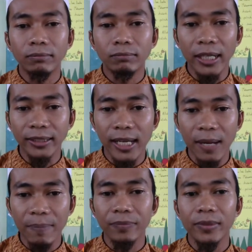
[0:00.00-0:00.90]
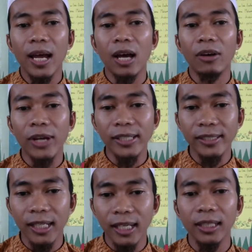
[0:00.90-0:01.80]
maktab,
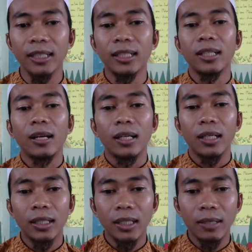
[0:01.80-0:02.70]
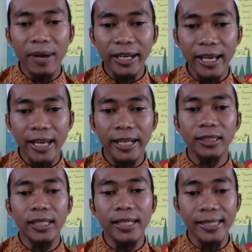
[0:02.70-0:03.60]
fasal, eh,
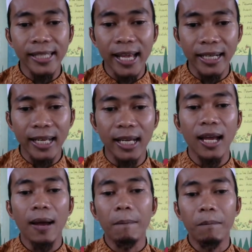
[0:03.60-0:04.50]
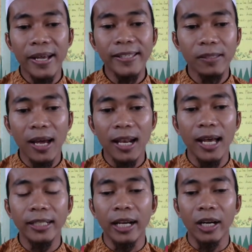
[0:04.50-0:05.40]
mak'at, hizana,
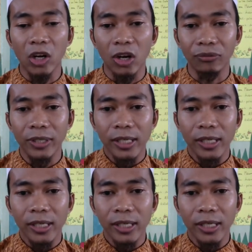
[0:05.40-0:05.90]
mazbalah, dan rof.